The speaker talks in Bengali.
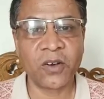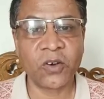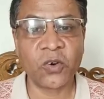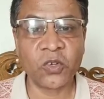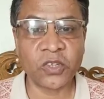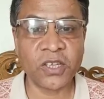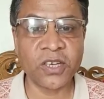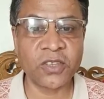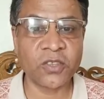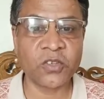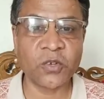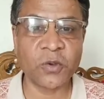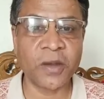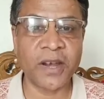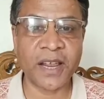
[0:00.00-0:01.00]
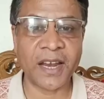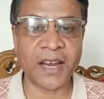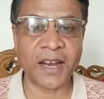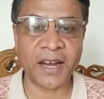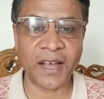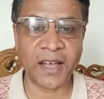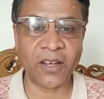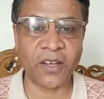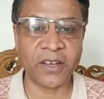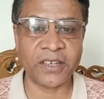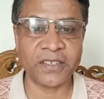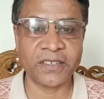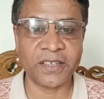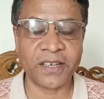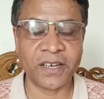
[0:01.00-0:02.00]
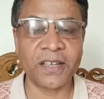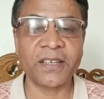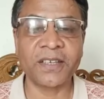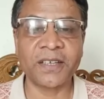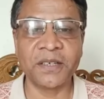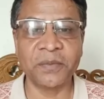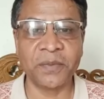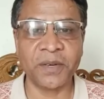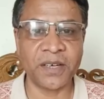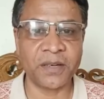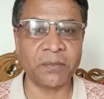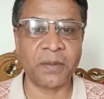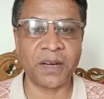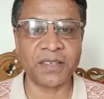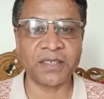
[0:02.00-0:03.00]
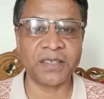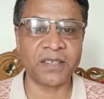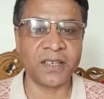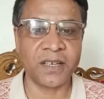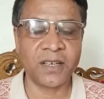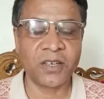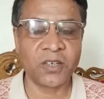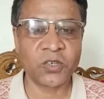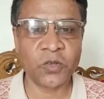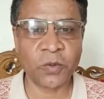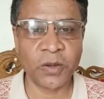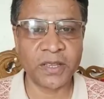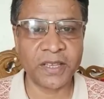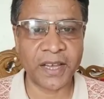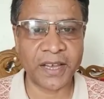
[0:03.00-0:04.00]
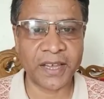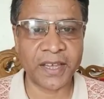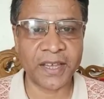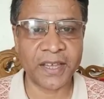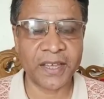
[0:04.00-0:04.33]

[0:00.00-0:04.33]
অতিরিক্ত সময়ের খেলা রাখা হয়নি যেটা থার্টি মিনিট বাড়তি সময় থাকে